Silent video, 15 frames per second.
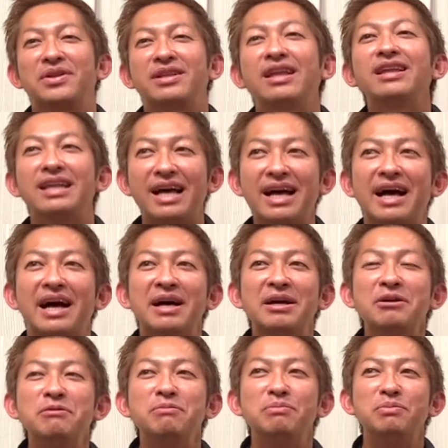うただ、うん
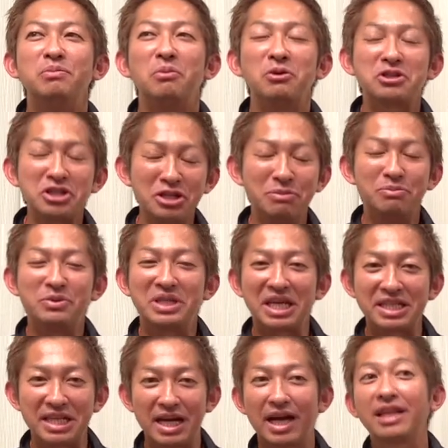もちろん無駄
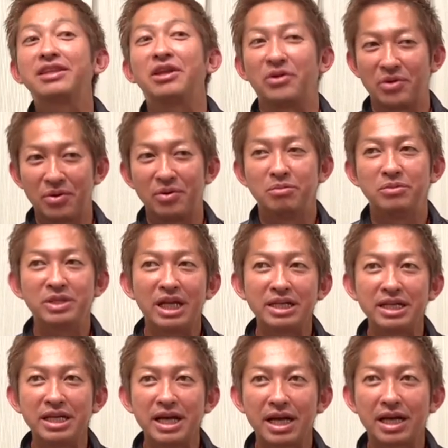じゃなかったのよ無駄
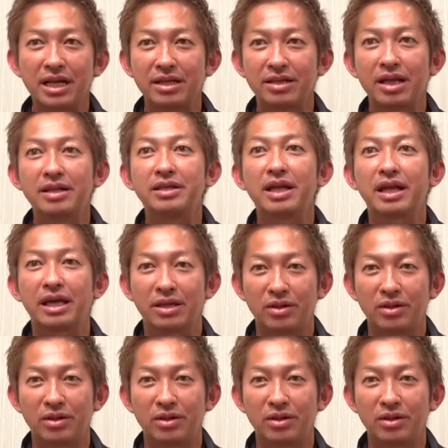じゃなかったんだけ